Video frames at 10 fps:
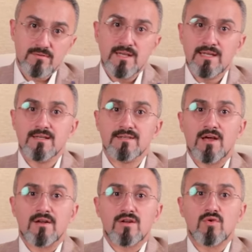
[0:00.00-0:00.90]
إن احنا
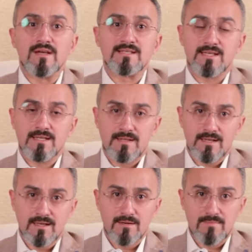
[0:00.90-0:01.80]
نتحرك كويس
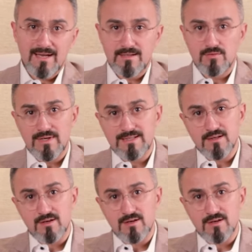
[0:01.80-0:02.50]
جدا بعد الولادة